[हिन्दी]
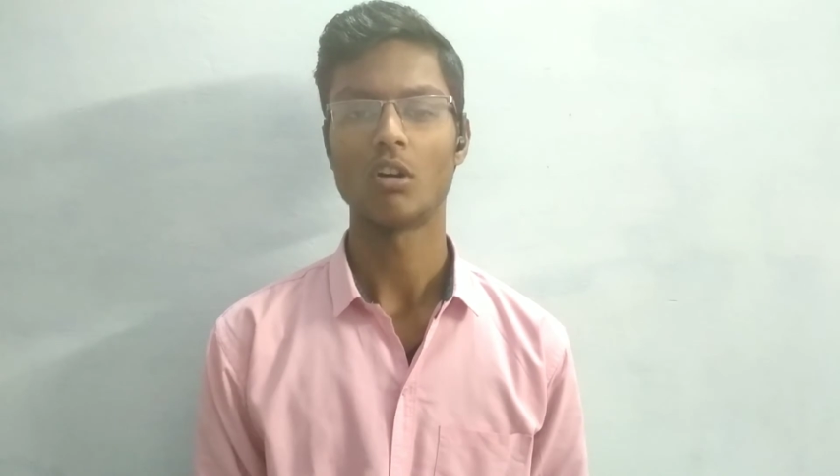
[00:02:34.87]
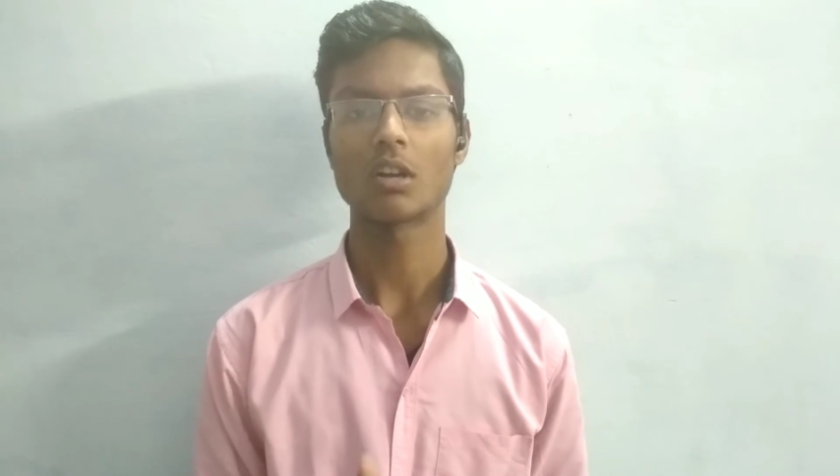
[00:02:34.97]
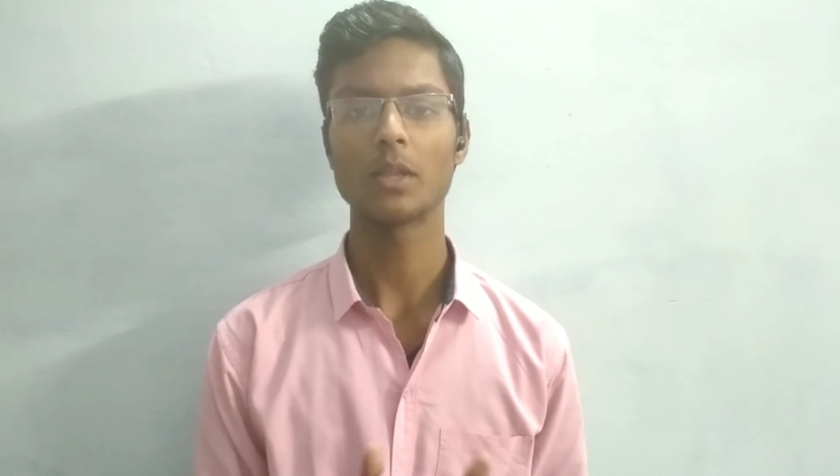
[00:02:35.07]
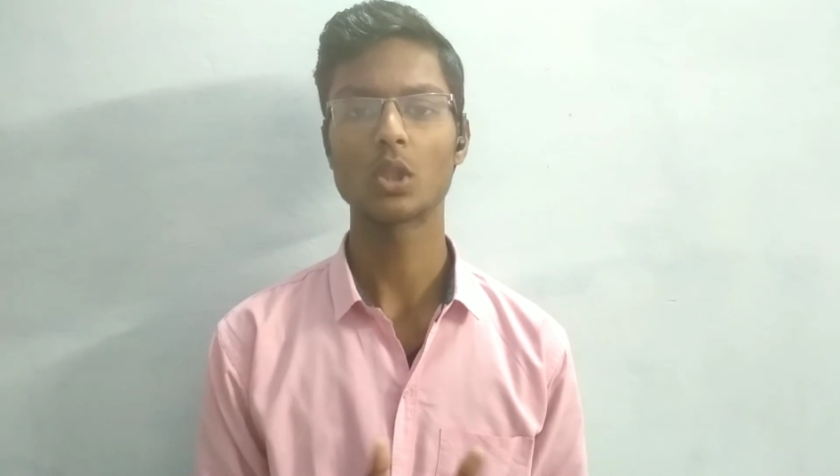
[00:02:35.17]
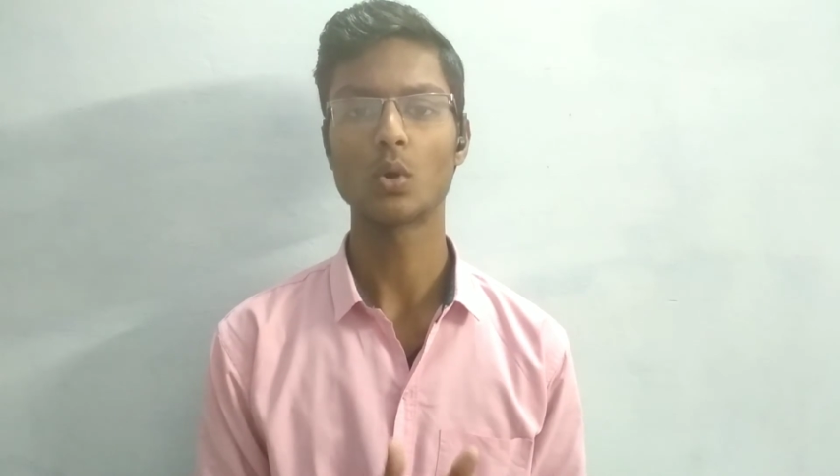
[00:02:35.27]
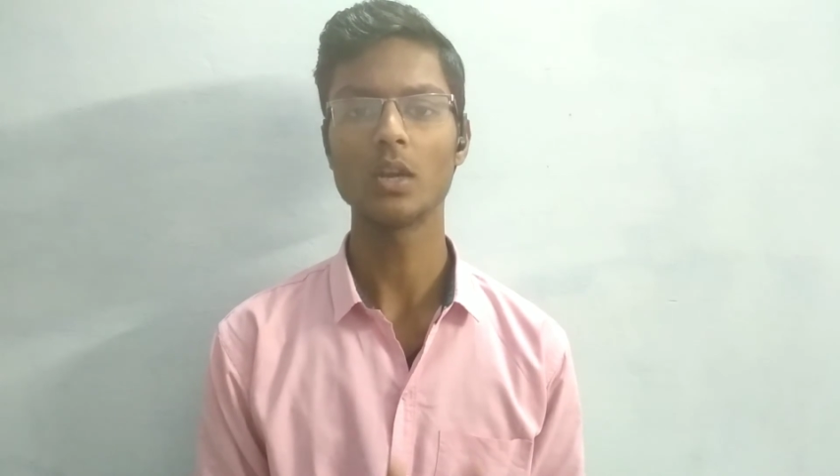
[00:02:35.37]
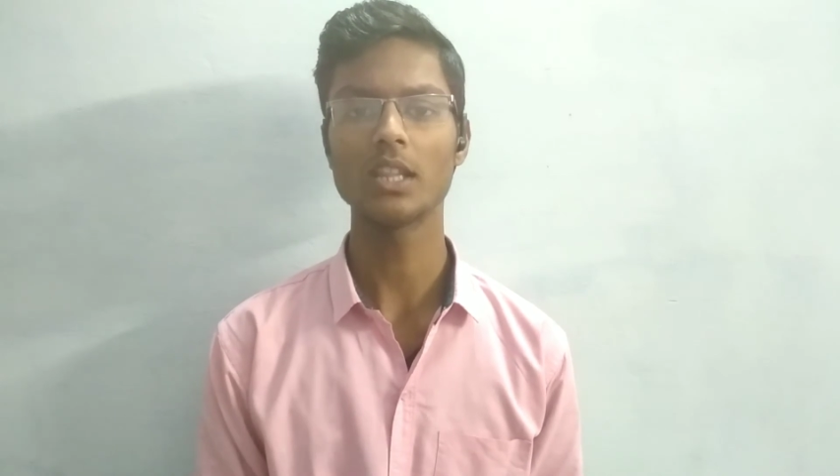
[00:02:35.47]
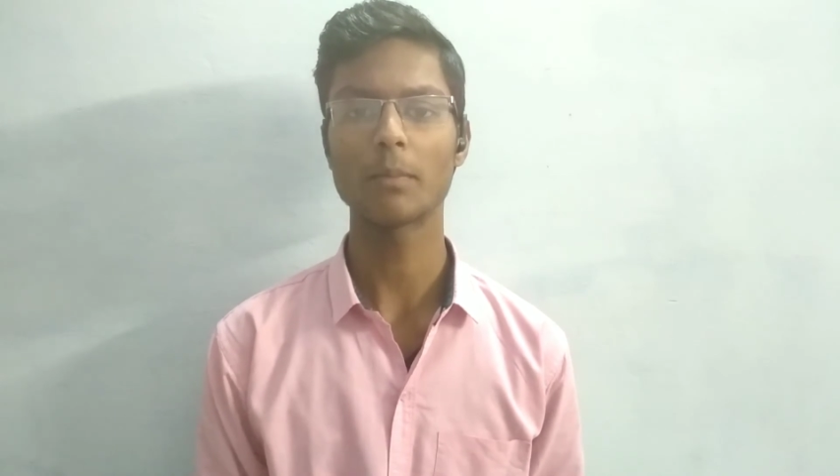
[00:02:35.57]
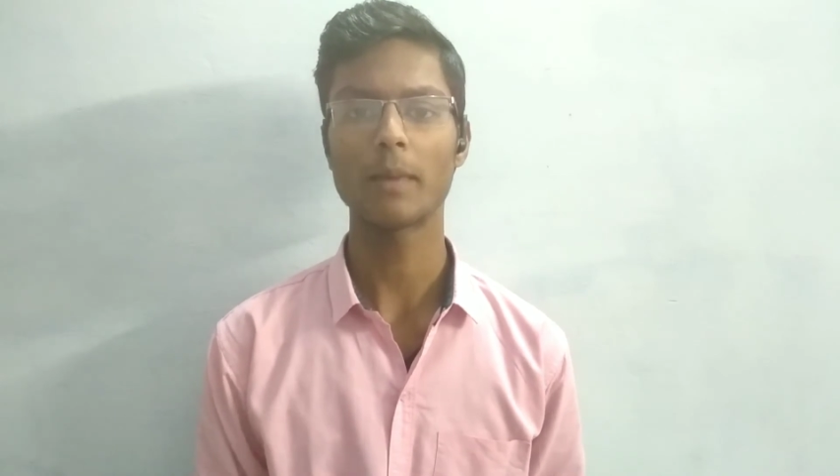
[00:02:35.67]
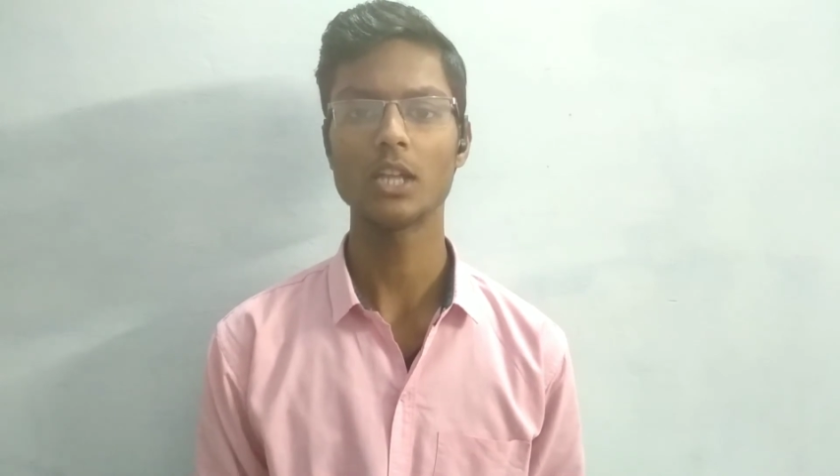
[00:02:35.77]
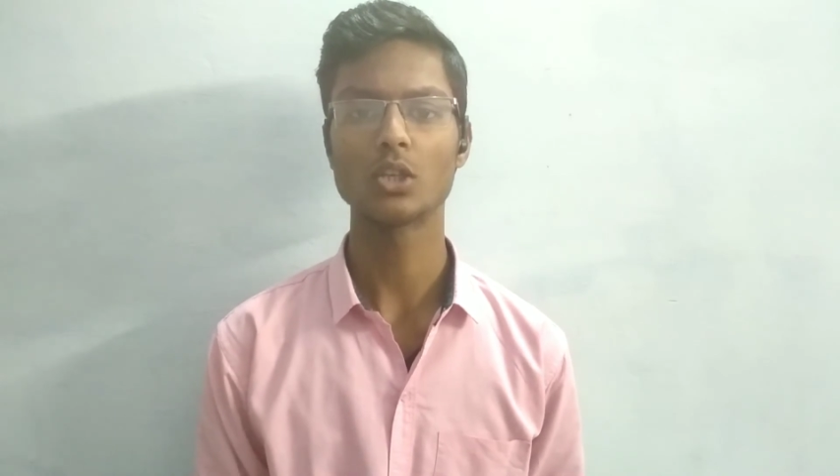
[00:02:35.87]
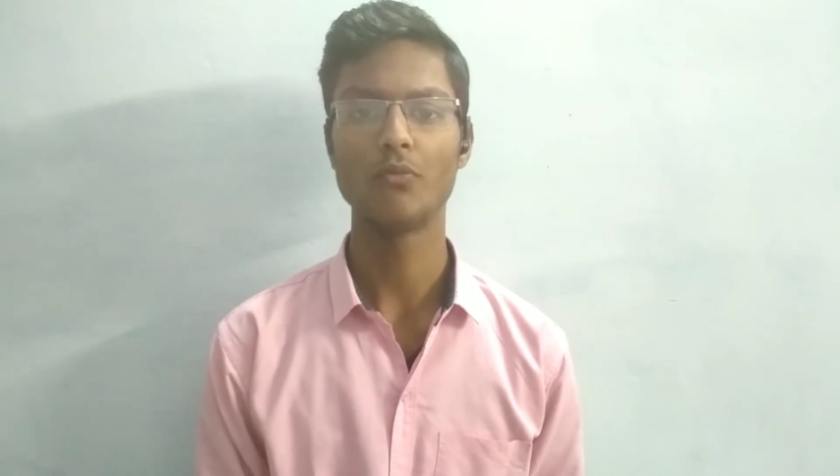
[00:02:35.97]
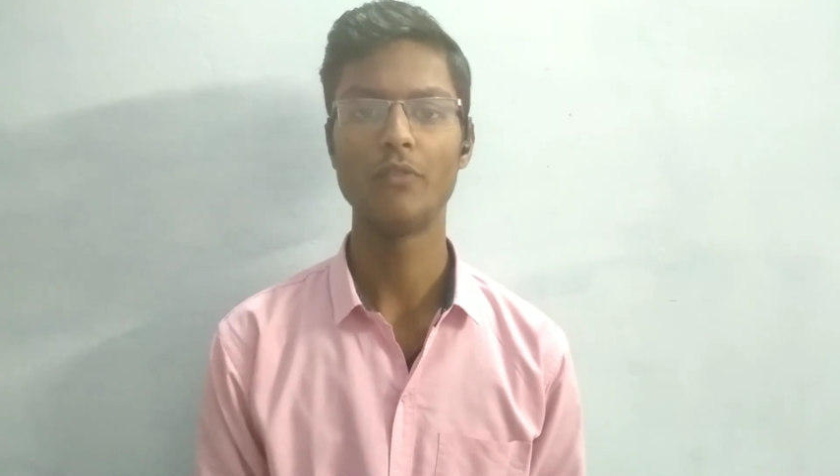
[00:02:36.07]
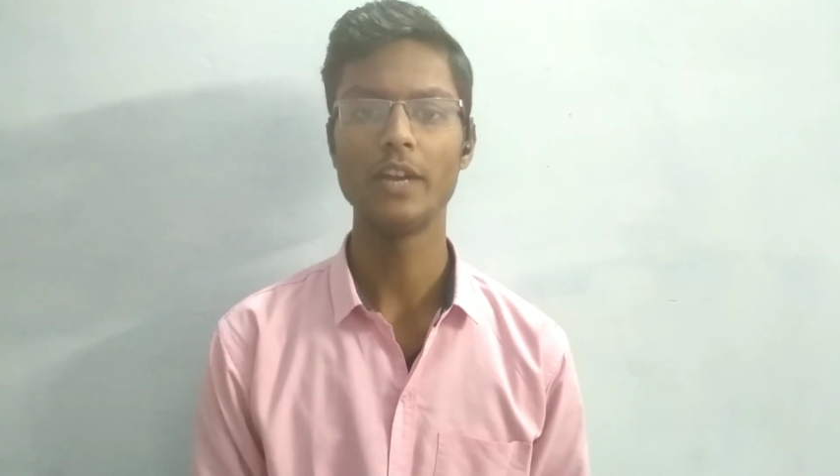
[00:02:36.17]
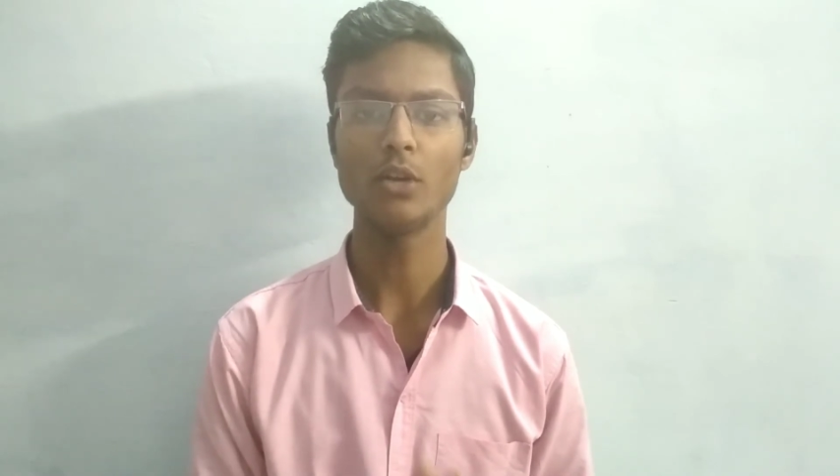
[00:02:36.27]
और अभी थोड़ी देर पहले जो
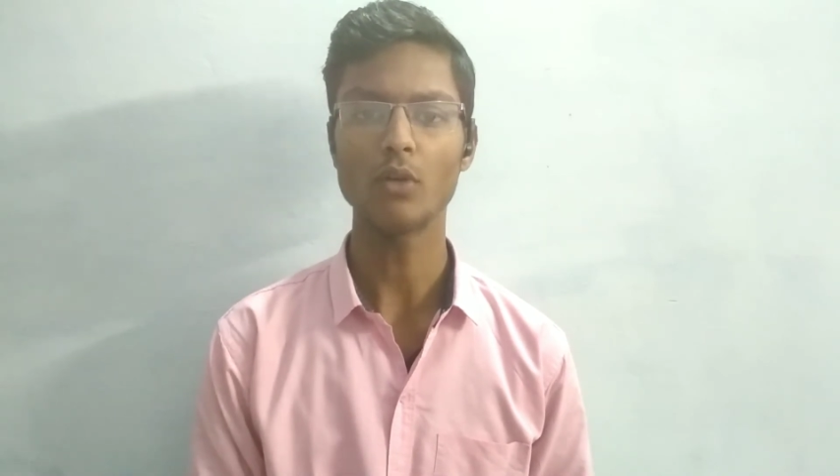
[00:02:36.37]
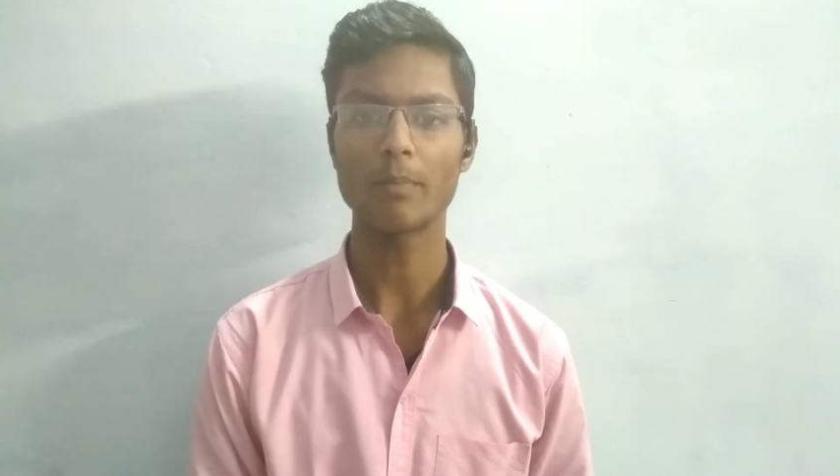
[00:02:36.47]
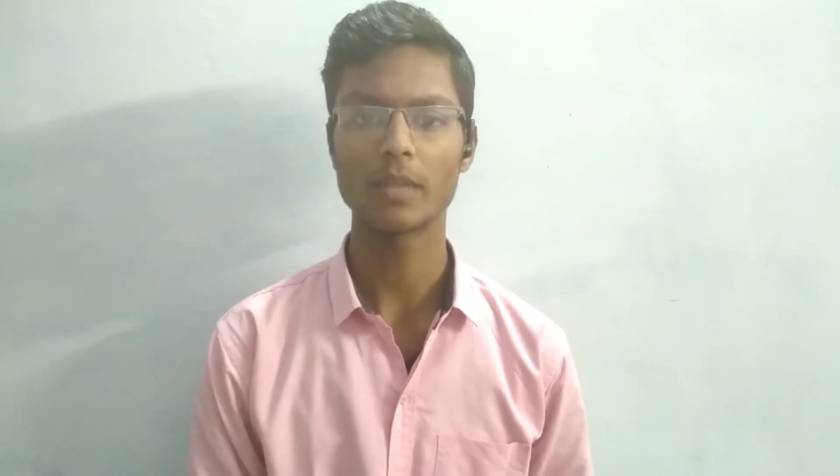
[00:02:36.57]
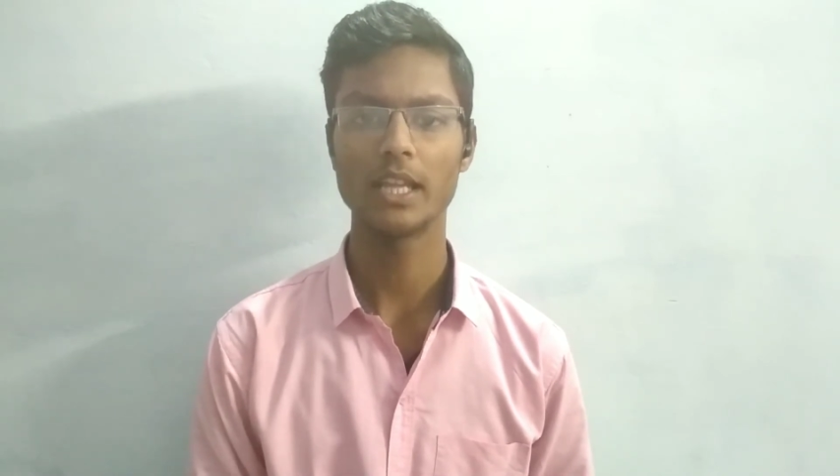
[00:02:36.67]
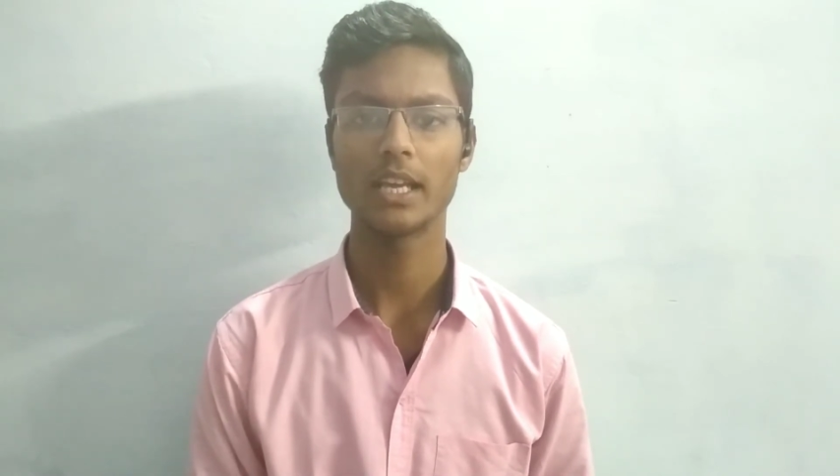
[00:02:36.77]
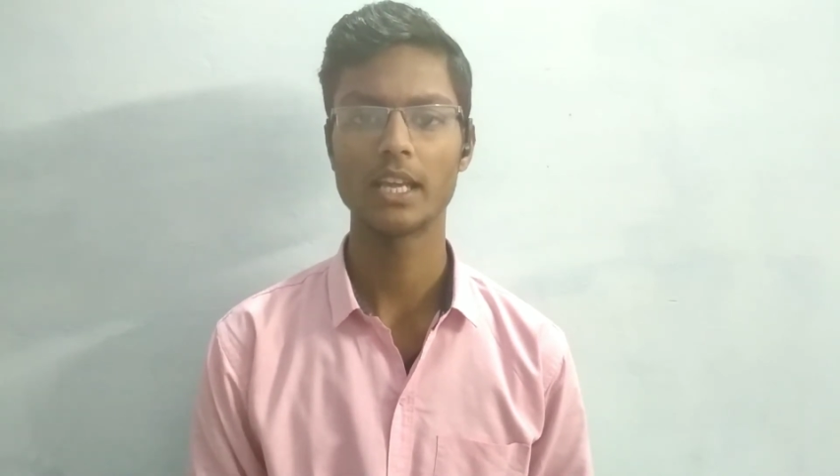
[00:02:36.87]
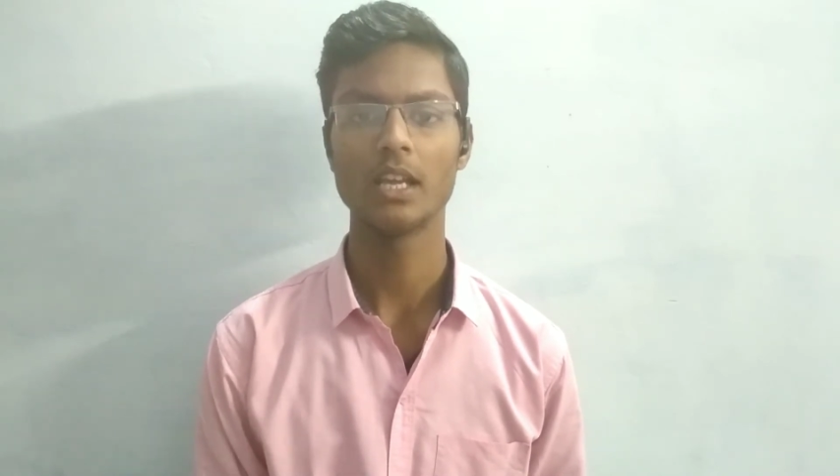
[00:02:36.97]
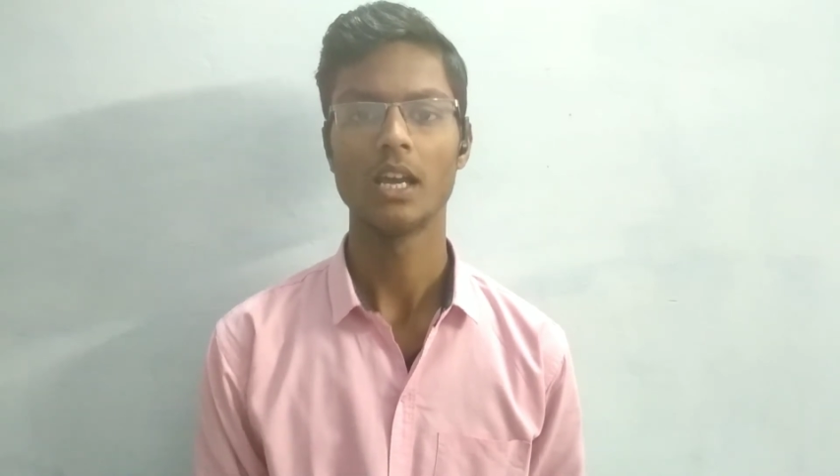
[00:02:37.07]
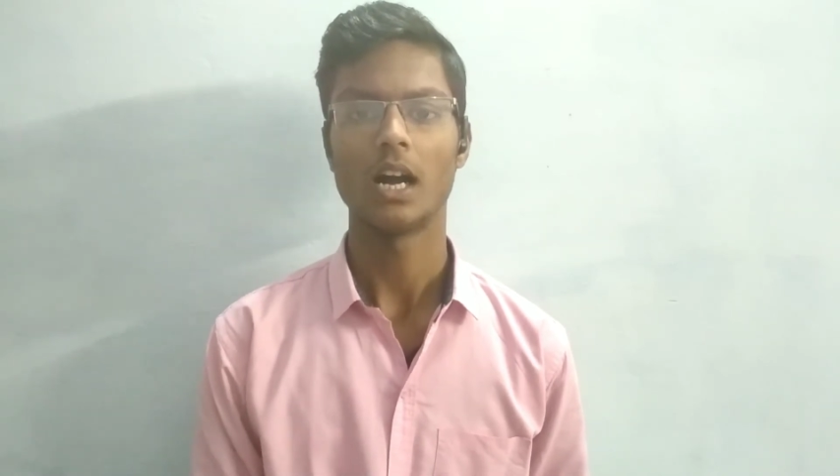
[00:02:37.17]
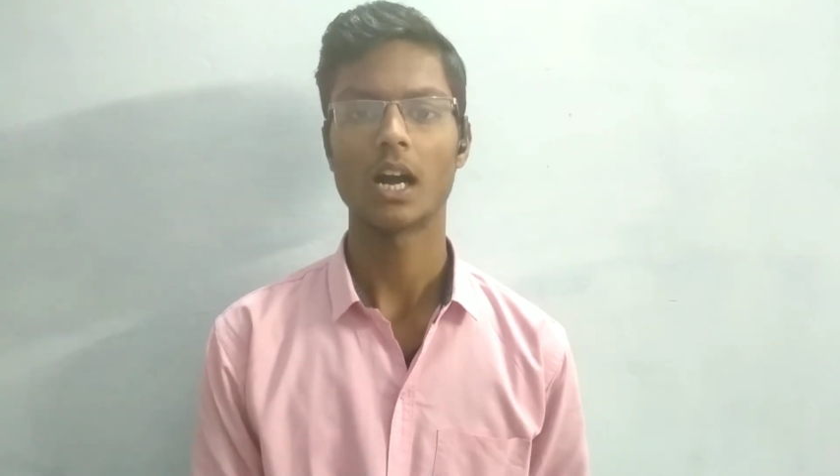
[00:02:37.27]
वीडियो आपने देखी